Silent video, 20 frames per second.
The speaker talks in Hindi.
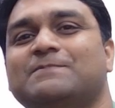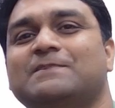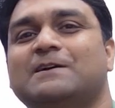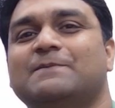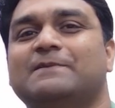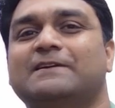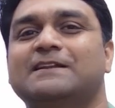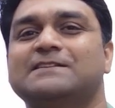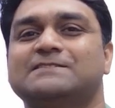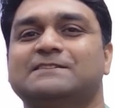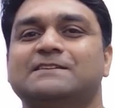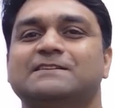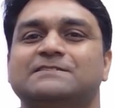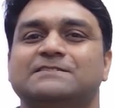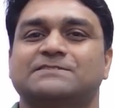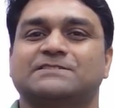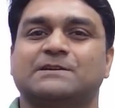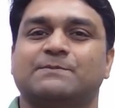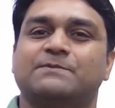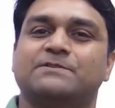हमारे चैनल
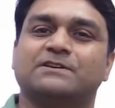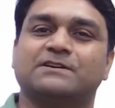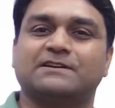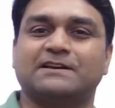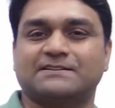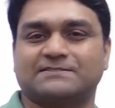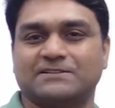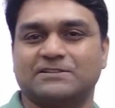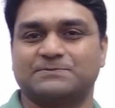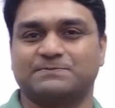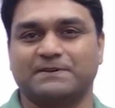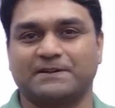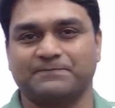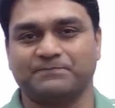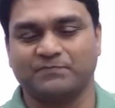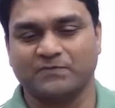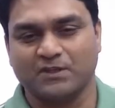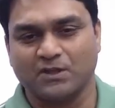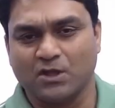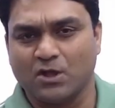शिक्षा मित्र क्लासेस पर
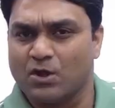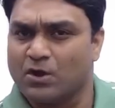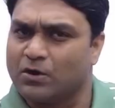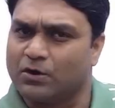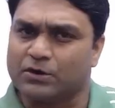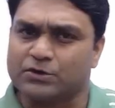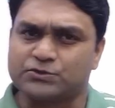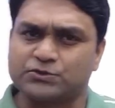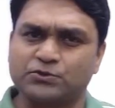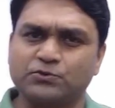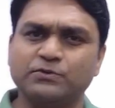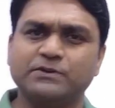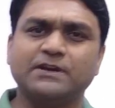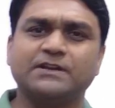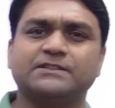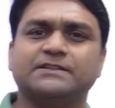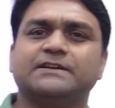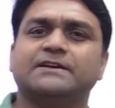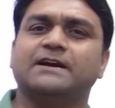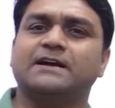और शुरू
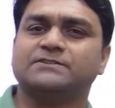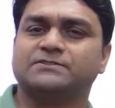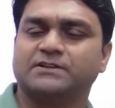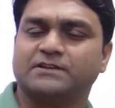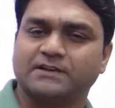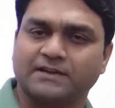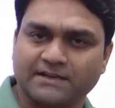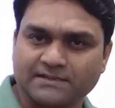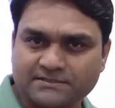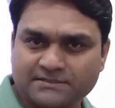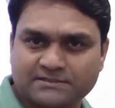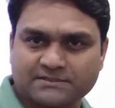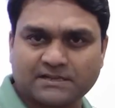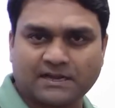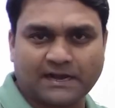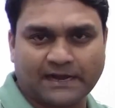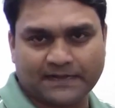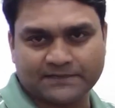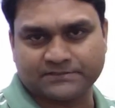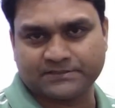करते हैं आज की क्लास
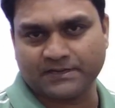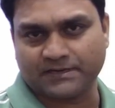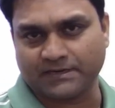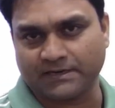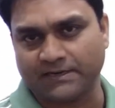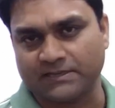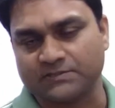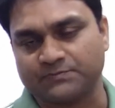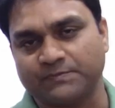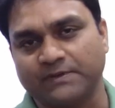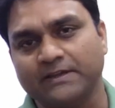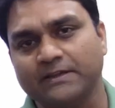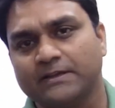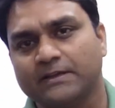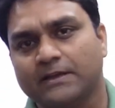आज की क्लास में